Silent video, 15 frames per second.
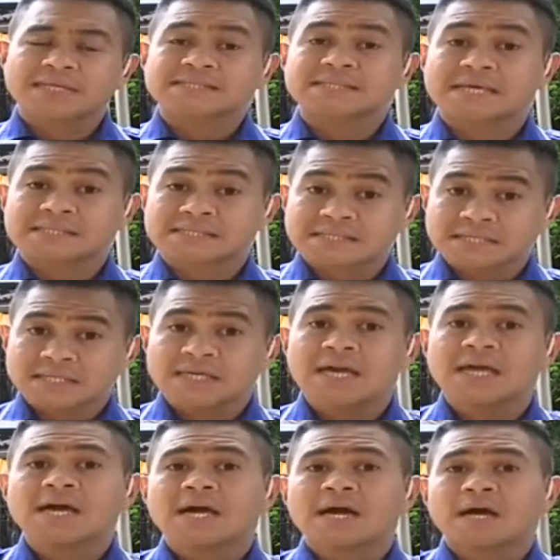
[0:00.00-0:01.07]
prestasi
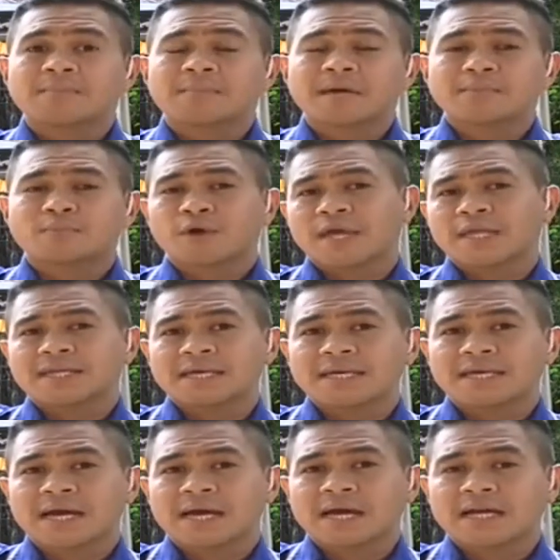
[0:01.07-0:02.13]
Mike Mohede
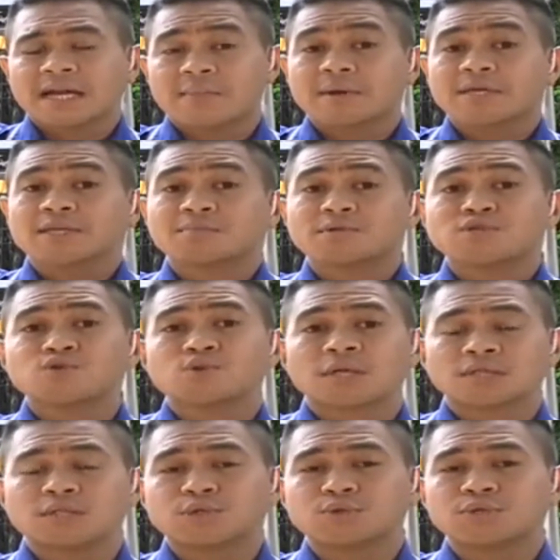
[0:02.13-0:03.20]
yang namanya
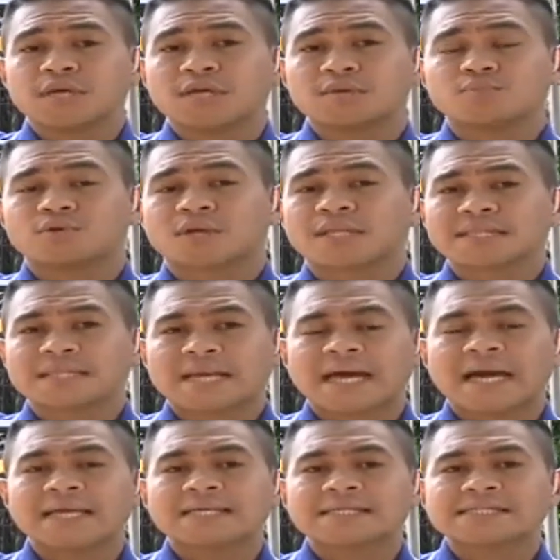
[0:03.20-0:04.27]
mencuat di dunia hiburan
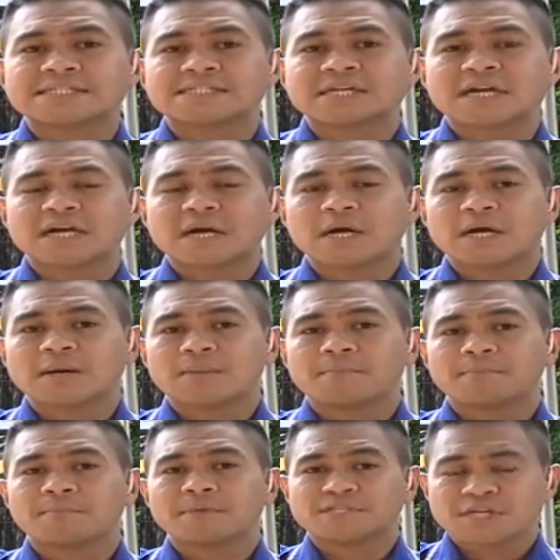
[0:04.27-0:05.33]
tanah air sejak
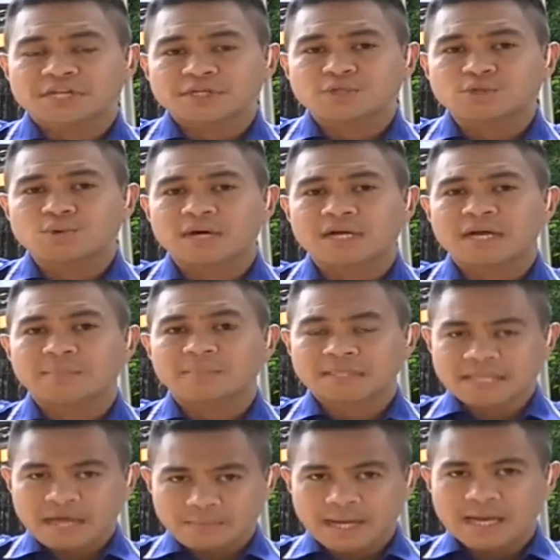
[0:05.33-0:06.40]
menjadi juara
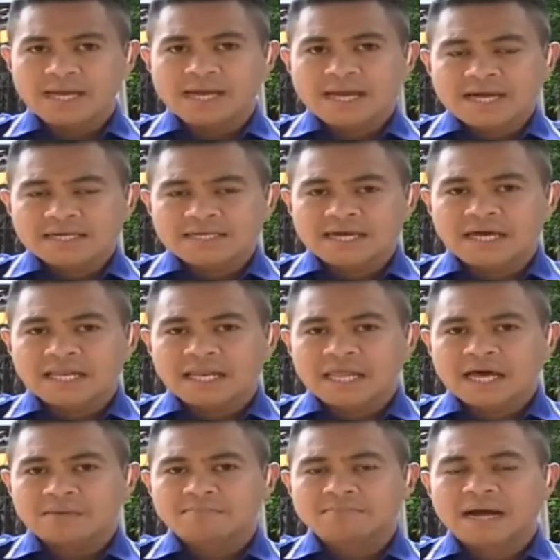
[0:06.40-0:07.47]
pertama
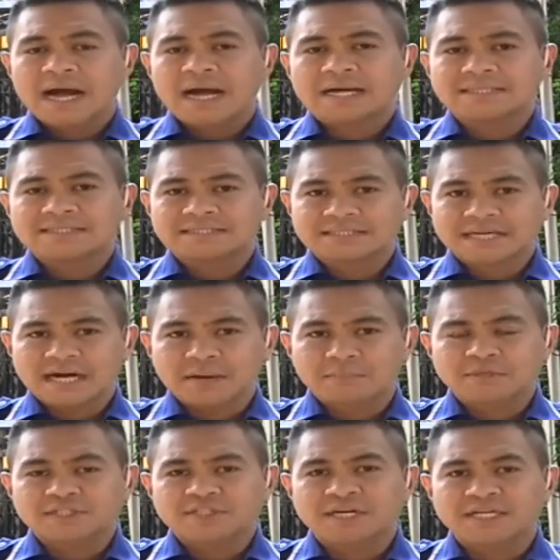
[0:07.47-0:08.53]
dalam ajang
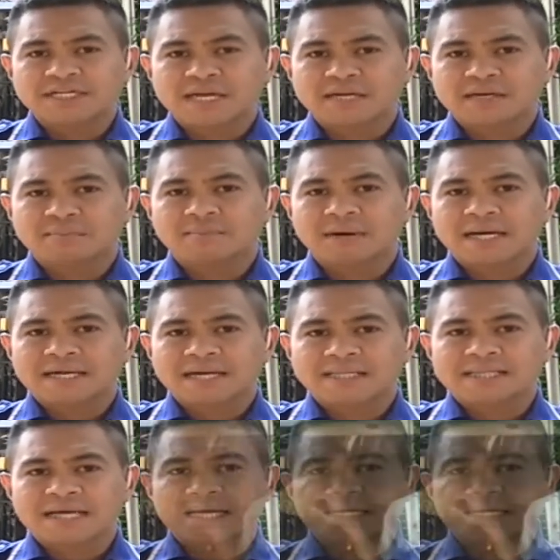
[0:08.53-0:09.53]
pencarian bakat